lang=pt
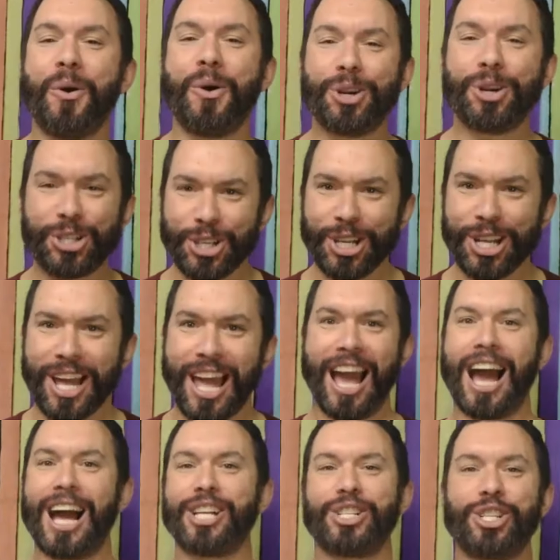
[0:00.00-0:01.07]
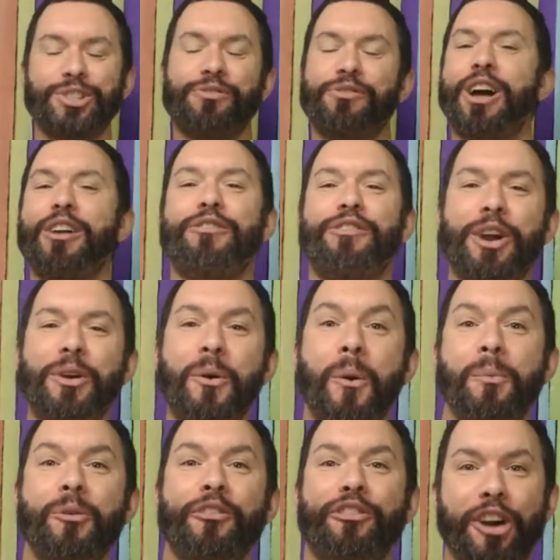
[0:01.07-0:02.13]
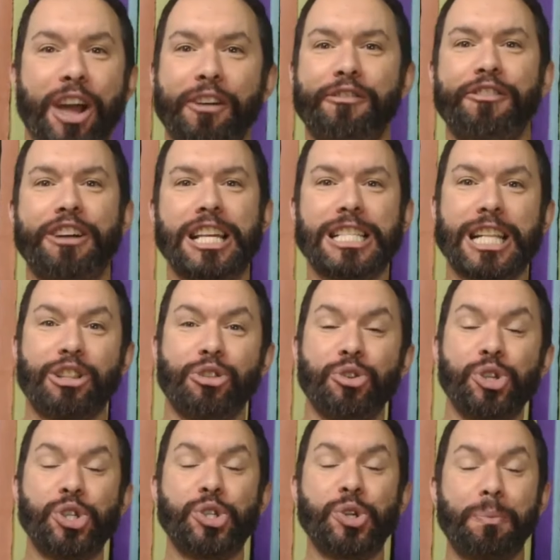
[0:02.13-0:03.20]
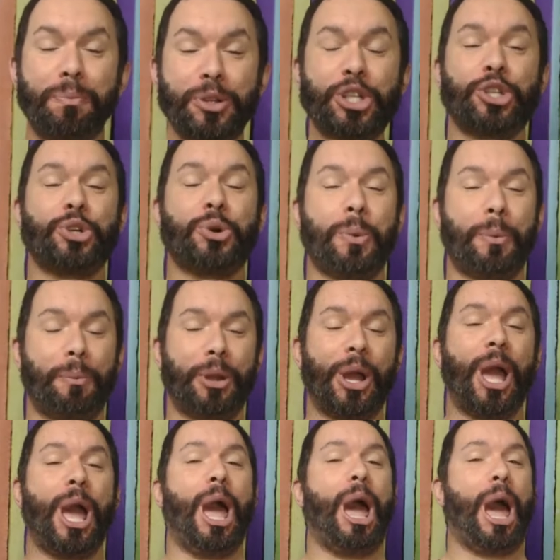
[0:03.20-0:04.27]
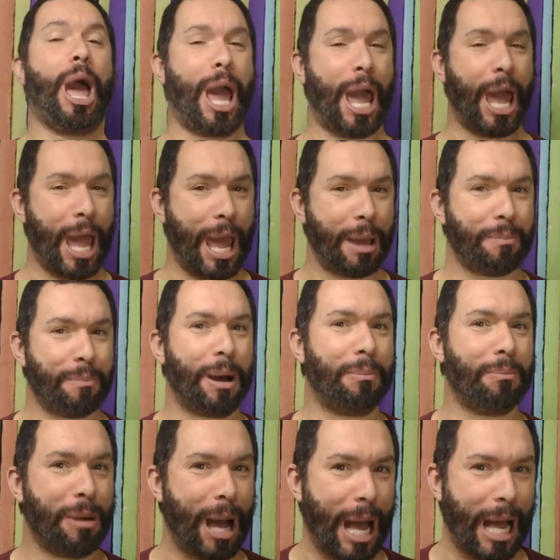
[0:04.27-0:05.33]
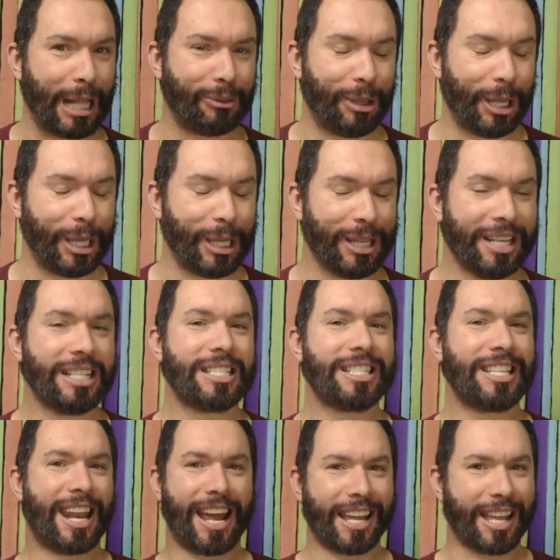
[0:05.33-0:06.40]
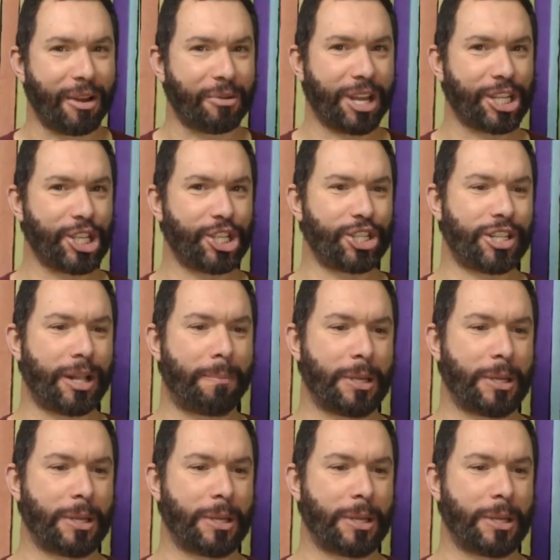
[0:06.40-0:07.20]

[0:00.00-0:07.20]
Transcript: Hoje a gente vai ver como foi a festa do chup-chup. É babado, hein? Será que é o que a gente está